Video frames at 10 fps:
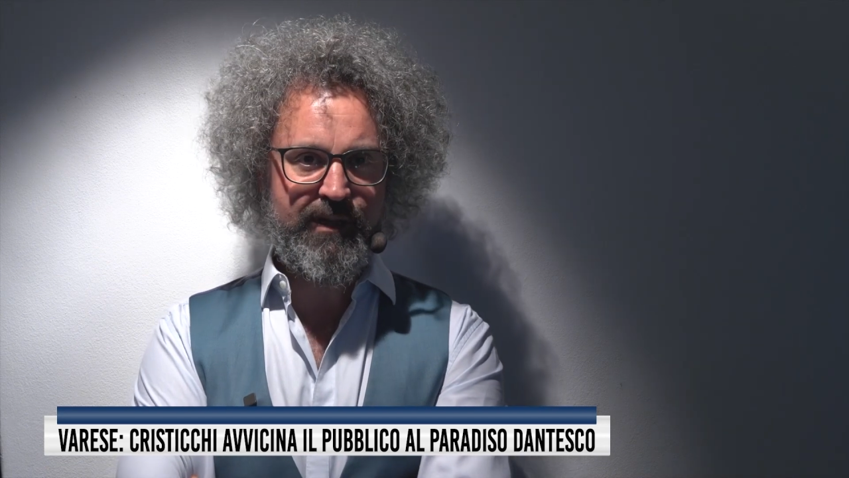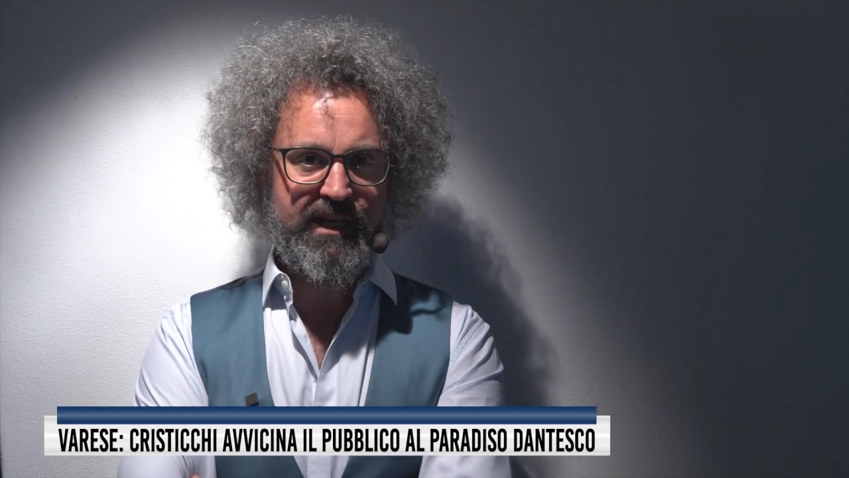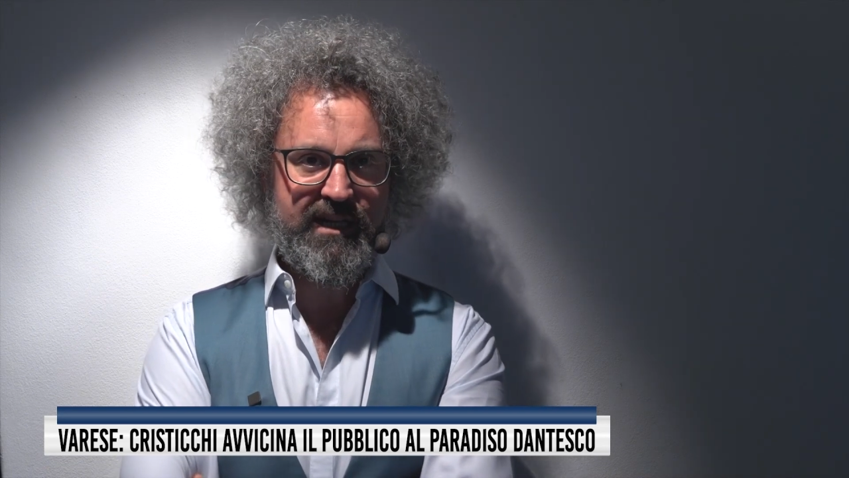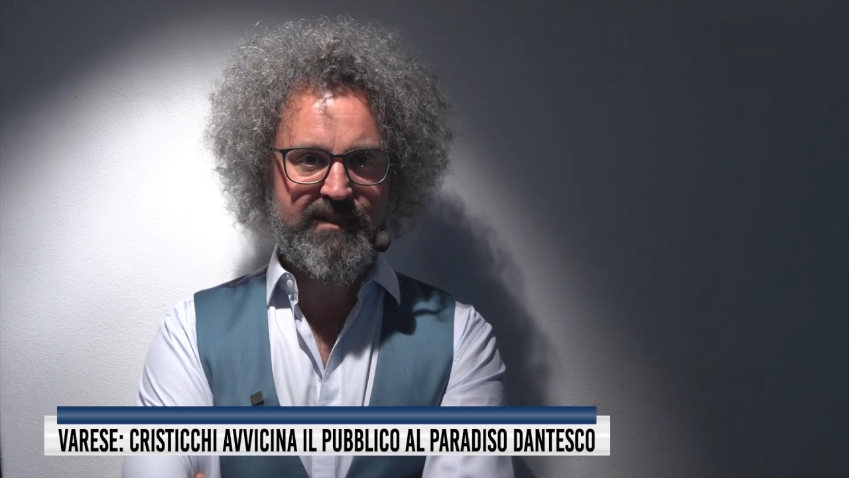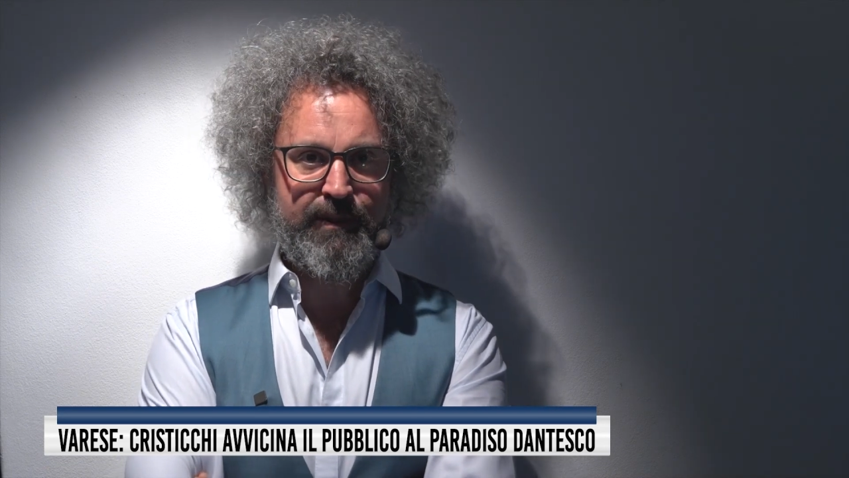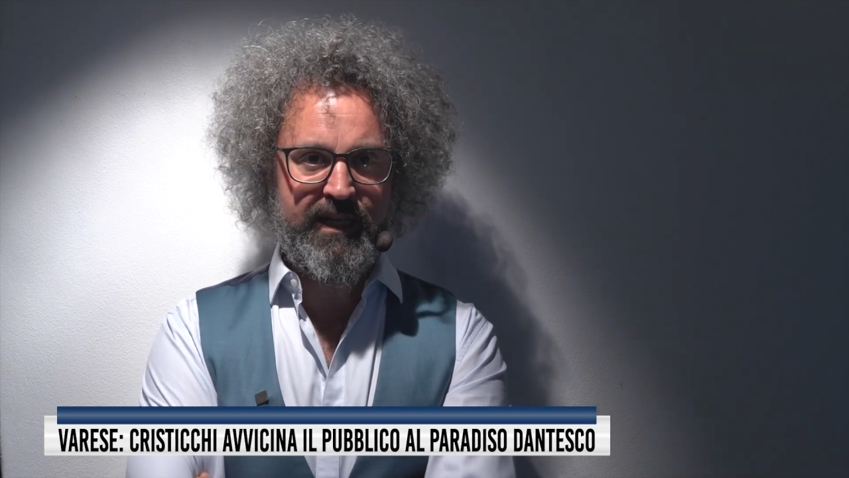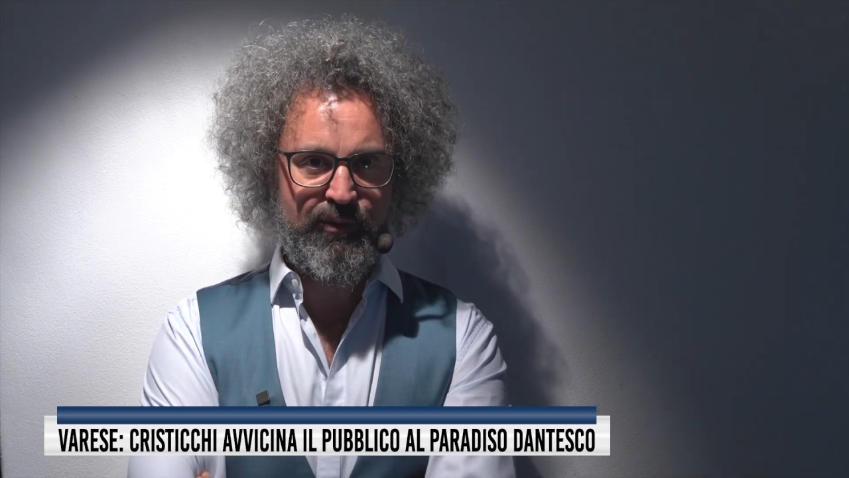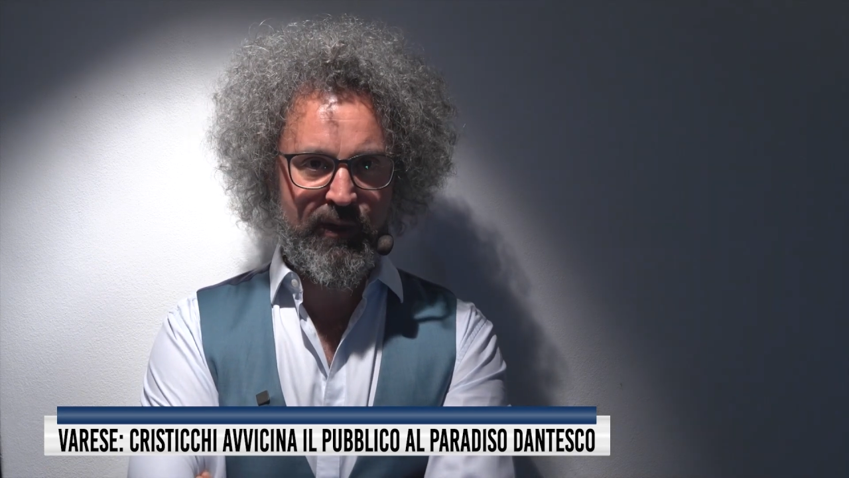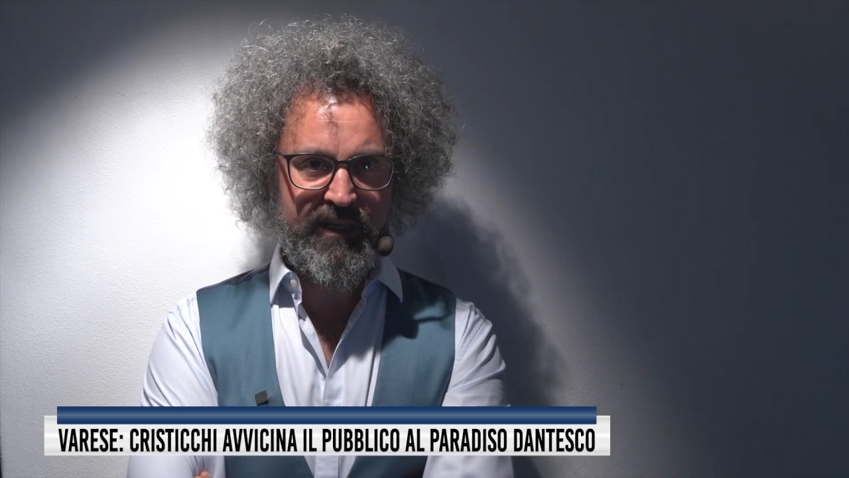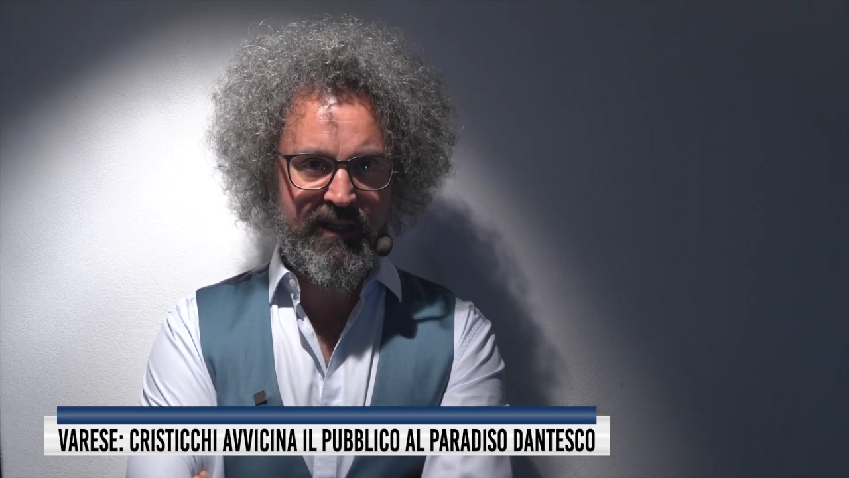quindi la
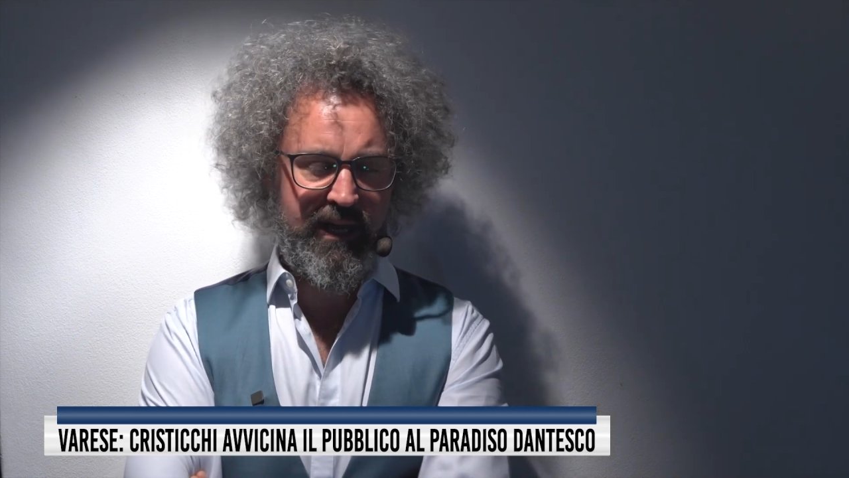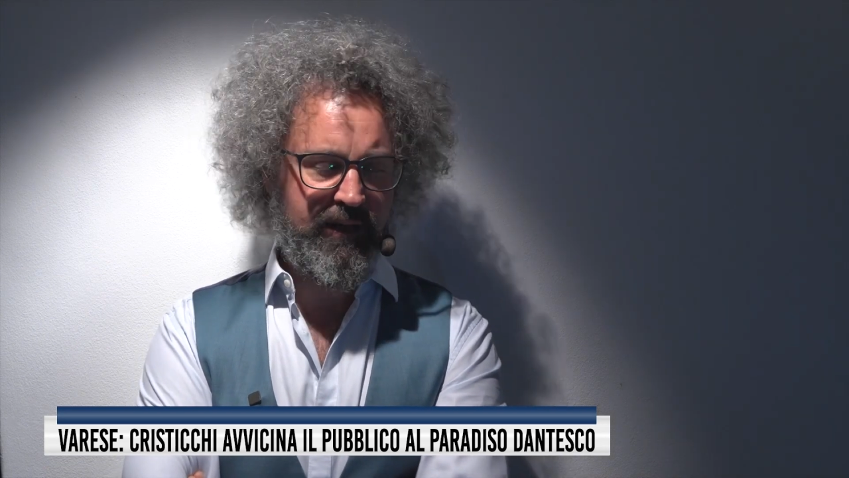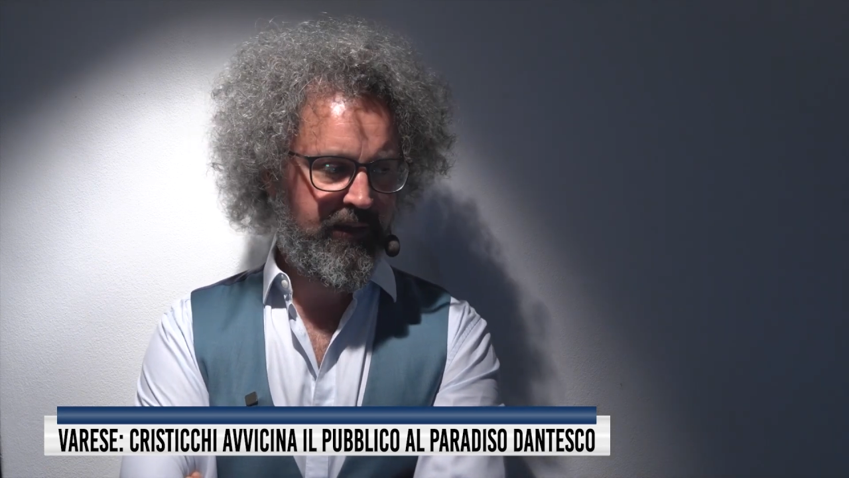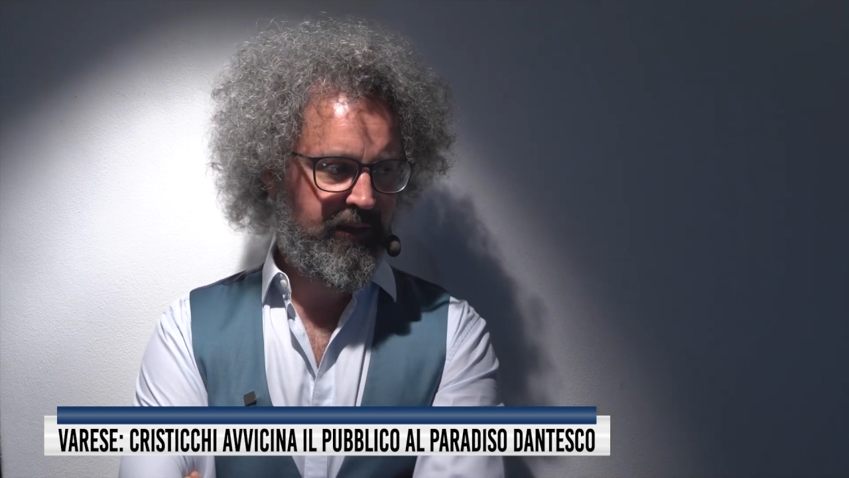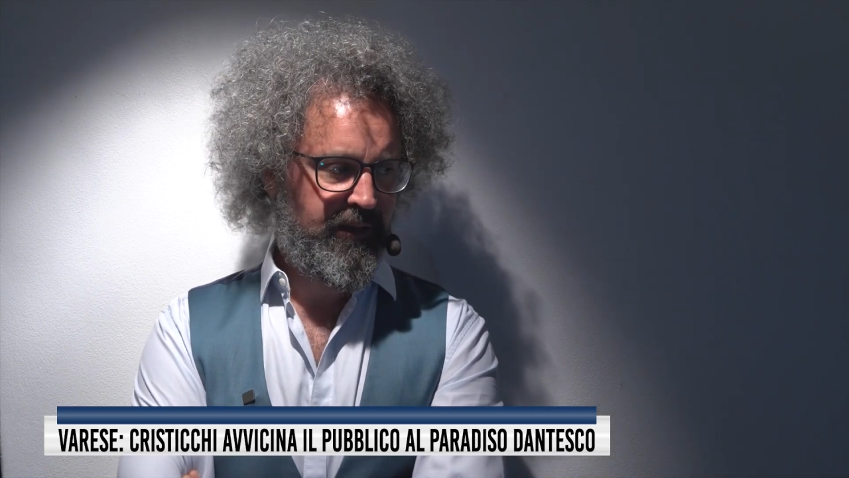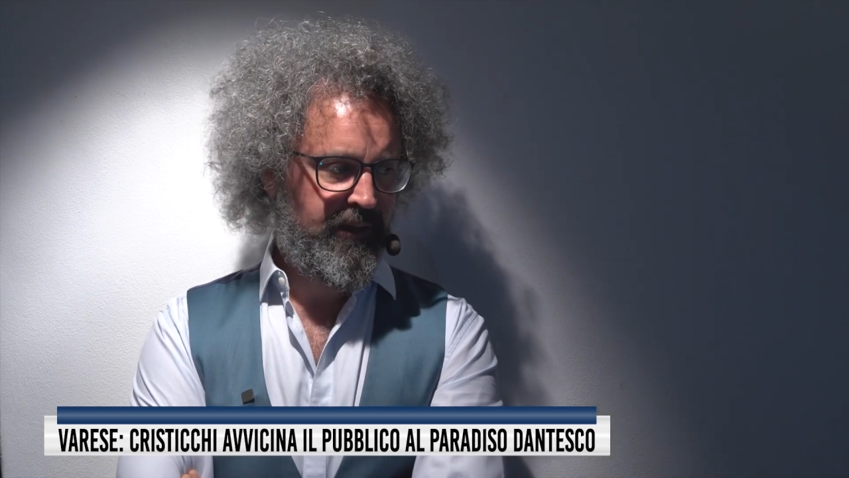spiritualità